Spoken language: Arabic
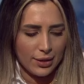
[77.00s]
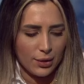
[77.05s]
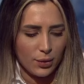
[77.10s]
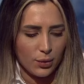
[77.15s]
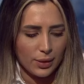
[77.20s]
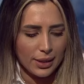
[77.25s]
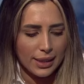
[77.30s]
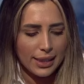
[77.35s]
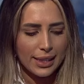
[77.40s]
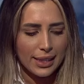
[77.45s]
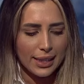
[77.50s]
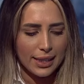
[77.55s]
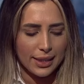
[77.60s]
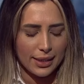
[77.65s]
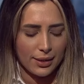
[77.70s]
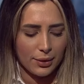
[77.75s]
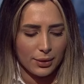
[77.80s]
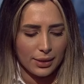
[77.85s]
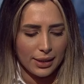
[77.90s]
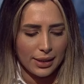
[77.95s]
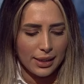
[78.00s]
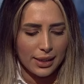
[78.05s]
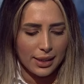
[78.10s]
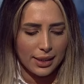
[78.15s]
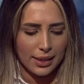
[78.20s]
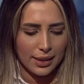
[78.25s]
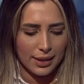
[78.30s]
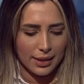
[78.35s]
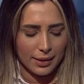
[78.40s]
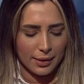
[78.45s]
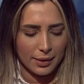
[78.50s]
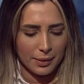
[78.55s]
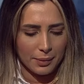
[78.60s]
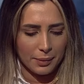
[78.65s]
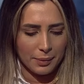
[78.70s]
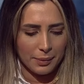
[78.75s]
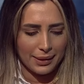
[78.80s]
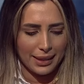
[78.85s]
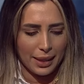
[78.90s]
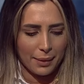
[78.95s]
قولي لي قولي لي
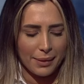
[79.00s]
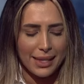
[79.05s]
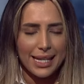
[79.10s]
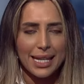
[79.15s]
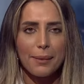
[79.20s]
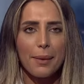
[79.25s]
بتعملي